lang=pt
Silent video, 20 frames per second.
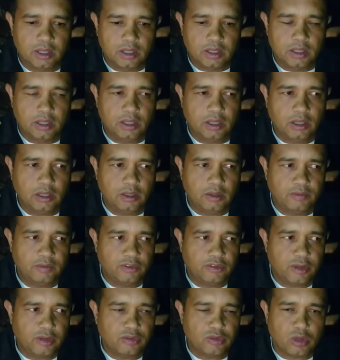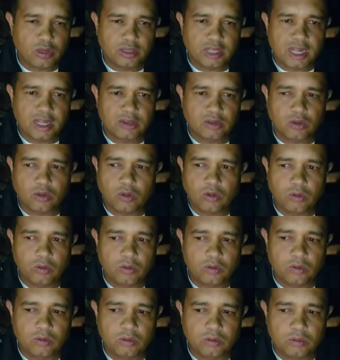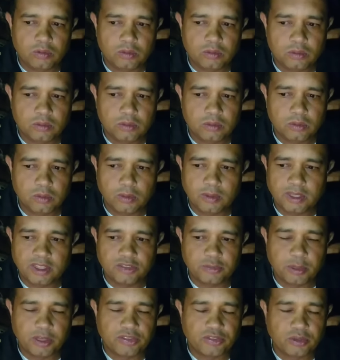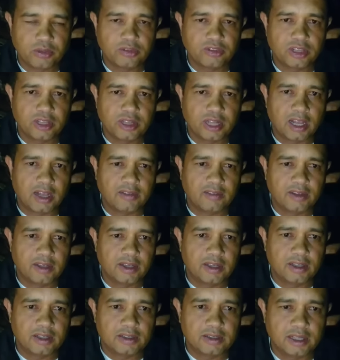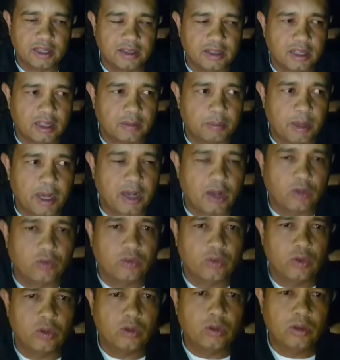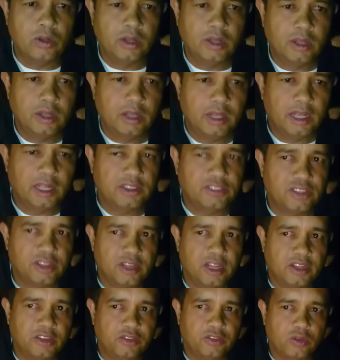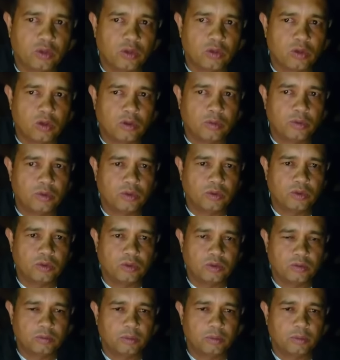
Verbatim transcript: E fizemos contato com uma das pessoas que estava tentando apagar o fogo. Ele se identificou como